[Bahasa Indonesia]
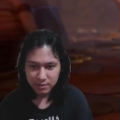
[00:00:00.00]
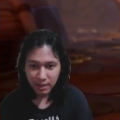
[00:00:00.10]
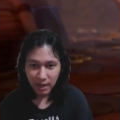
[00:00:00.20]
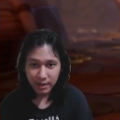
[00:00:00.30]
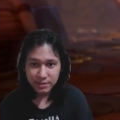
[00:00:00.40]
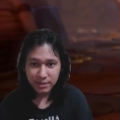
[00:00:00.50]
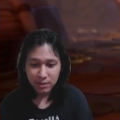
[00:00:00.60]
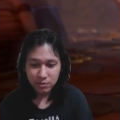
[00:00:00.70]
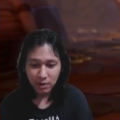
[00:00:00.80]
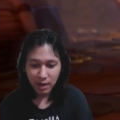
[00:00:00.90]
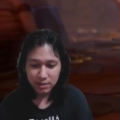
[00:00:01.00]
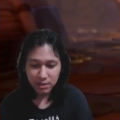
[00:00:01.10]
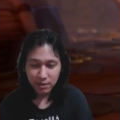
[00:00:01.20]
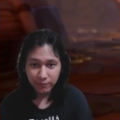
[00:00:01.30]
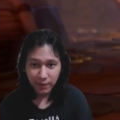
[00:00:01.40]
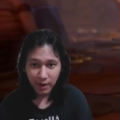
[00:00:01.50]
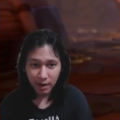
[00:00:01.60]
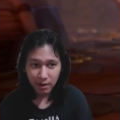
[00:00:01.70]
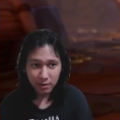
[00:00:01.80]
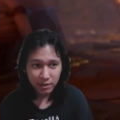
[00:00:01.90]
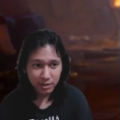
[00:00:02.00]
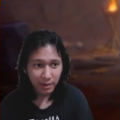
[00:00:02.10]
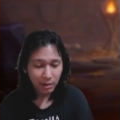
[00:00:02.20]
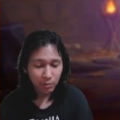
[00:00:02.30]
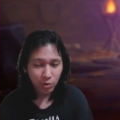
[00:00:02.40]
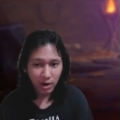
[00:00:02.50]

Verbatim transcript: Tarik satu artefak. Kita bakal buka